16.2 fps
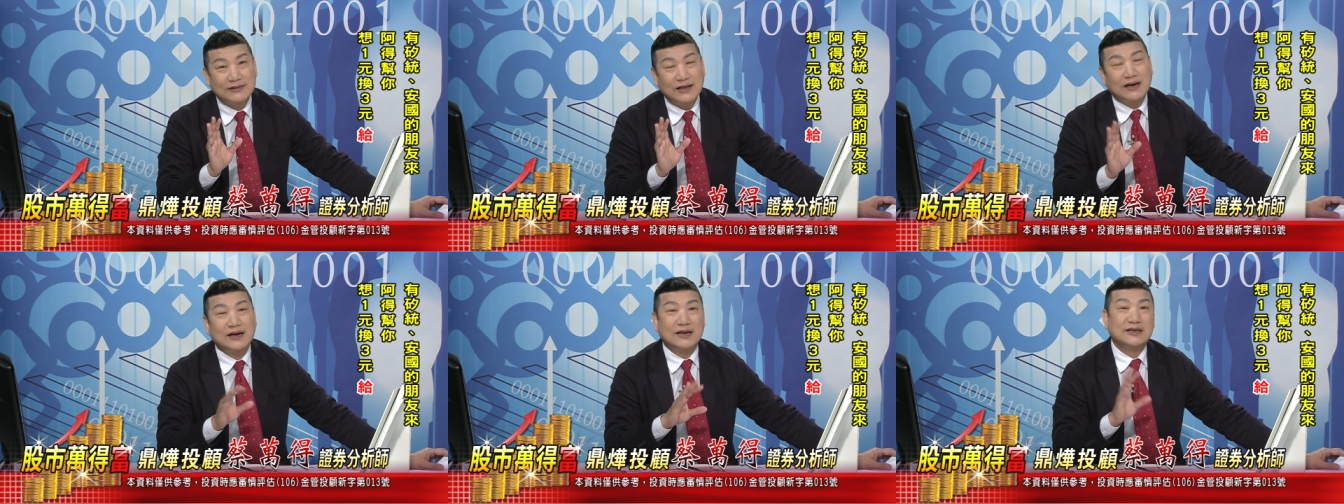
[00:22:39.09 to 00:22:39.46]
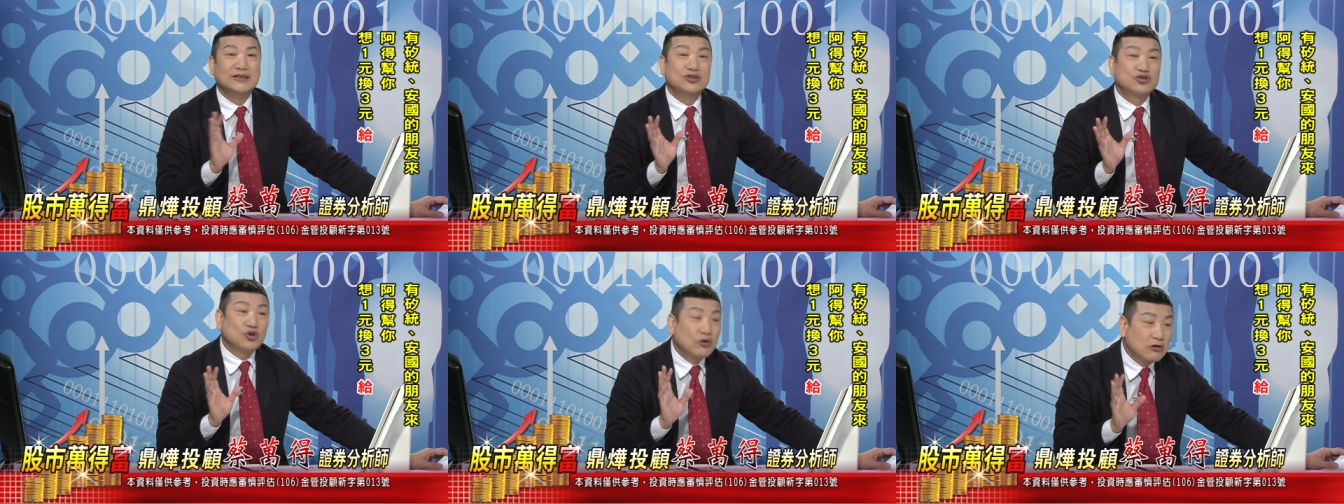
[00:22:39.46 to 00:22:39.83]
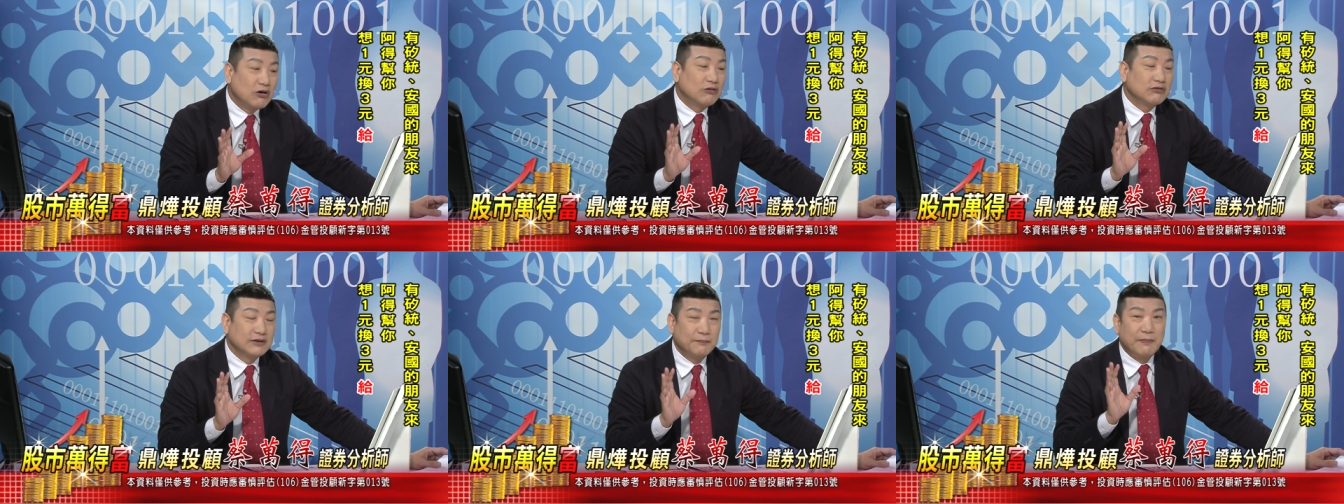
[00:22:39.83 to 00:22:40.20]
当然，你做
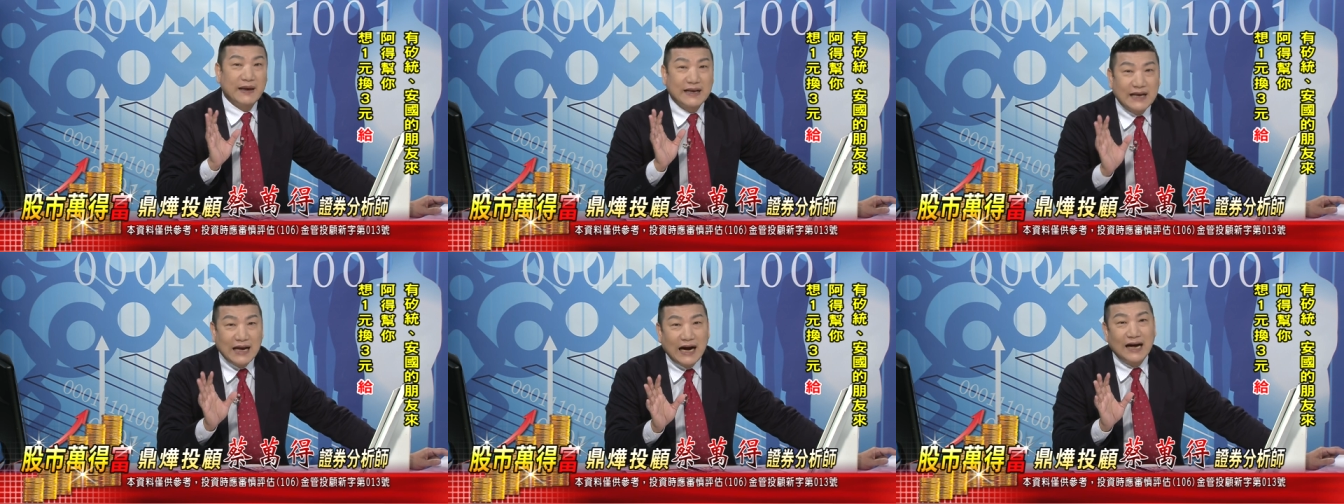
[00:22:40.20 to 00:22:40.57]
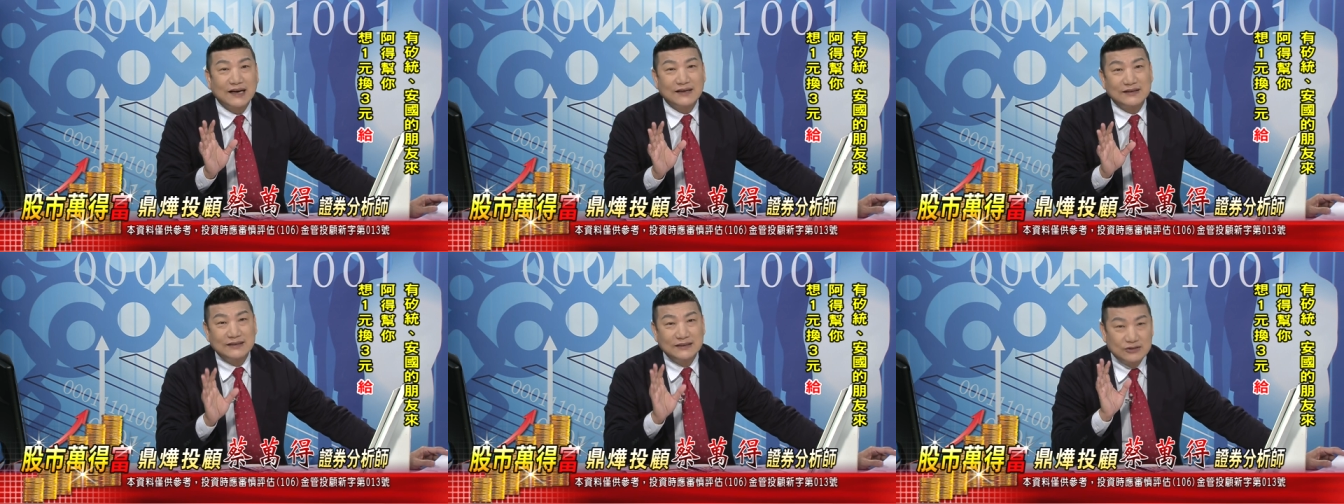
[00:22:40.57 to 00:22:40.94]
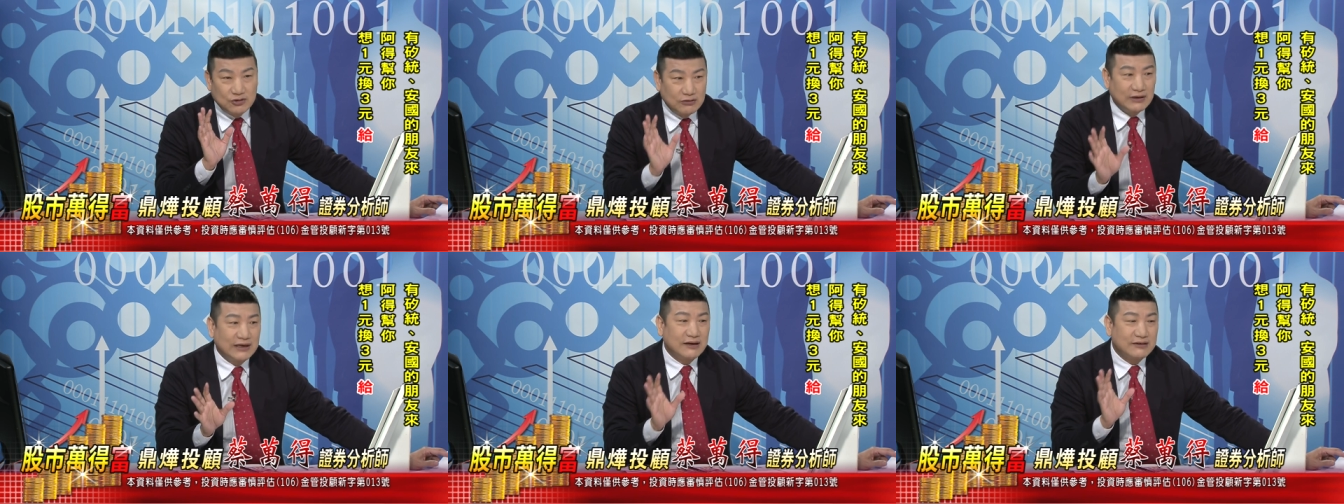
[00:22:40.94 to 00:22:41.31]
空的被嘎了，你
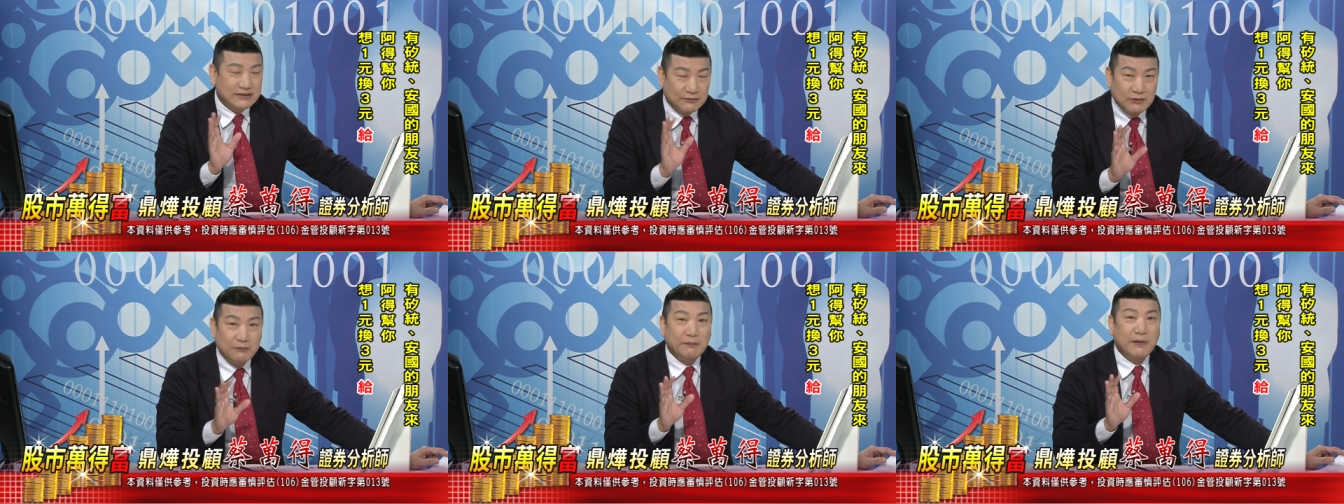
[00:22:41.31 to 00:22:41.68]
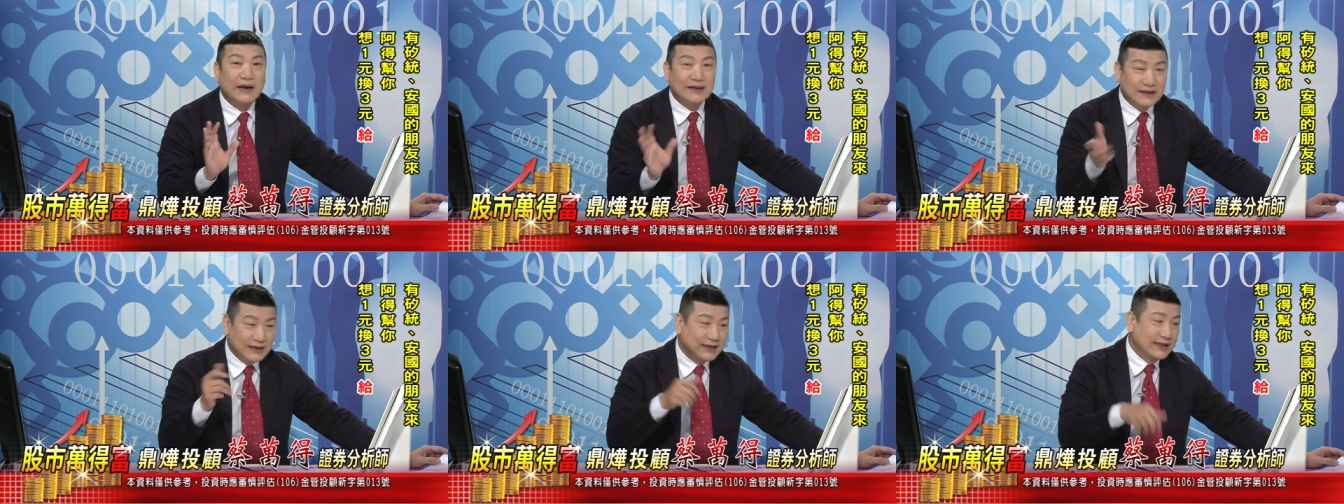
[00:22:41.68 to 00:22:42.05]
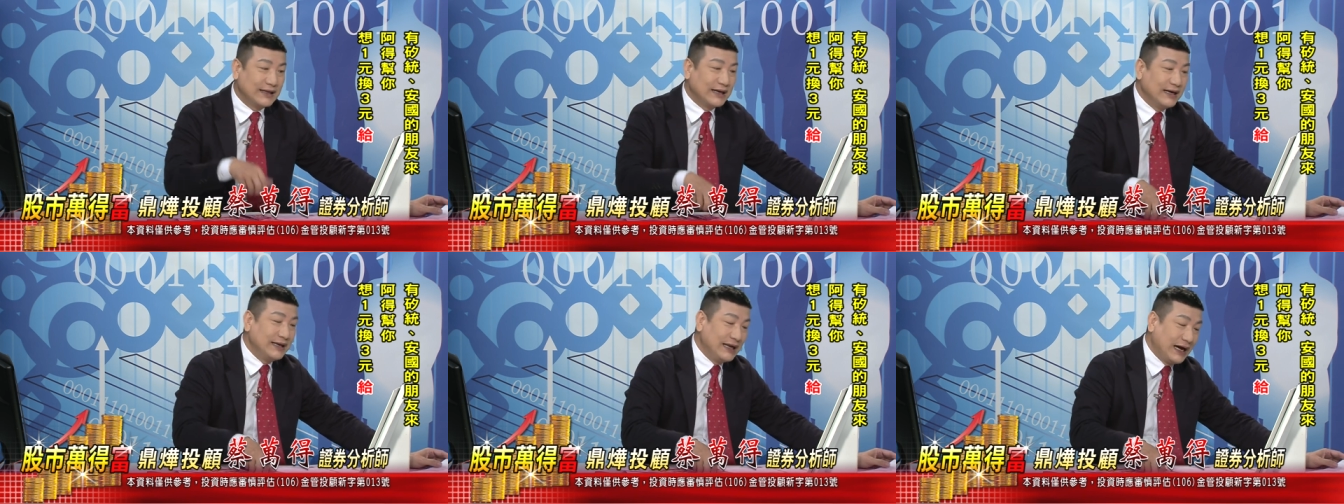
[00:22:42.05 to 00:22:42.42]
说要怎么办呢？
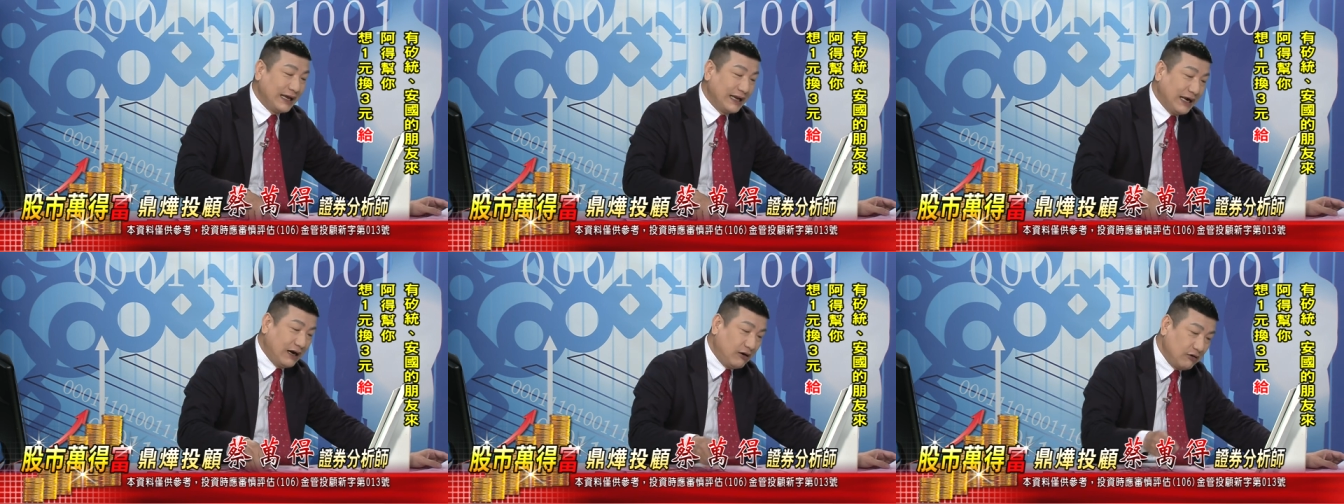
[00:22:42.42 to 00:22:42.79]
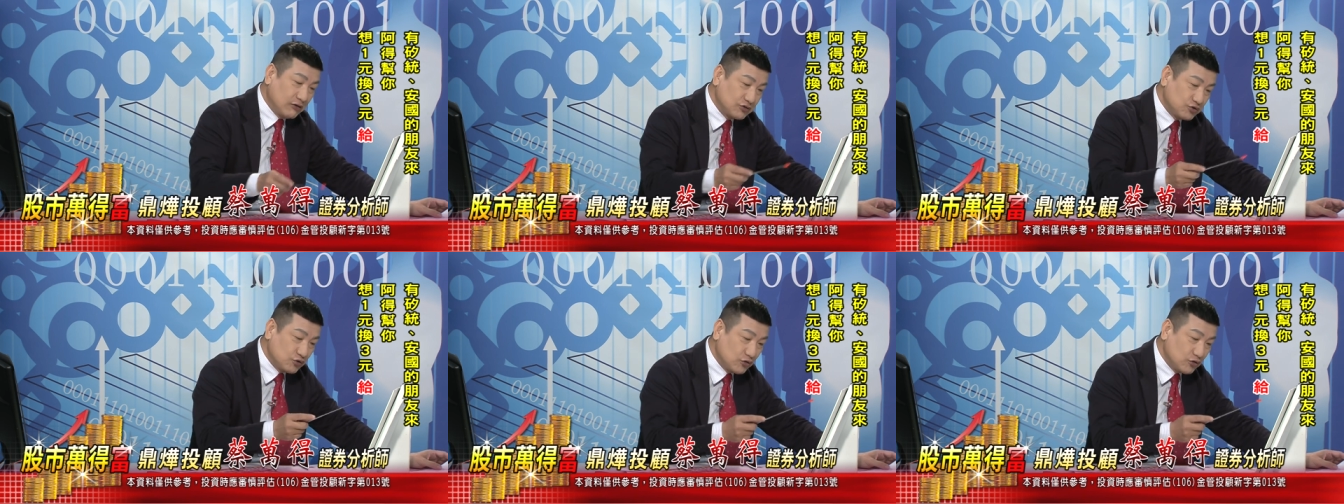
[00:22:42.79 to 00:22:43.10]
你可以来，然后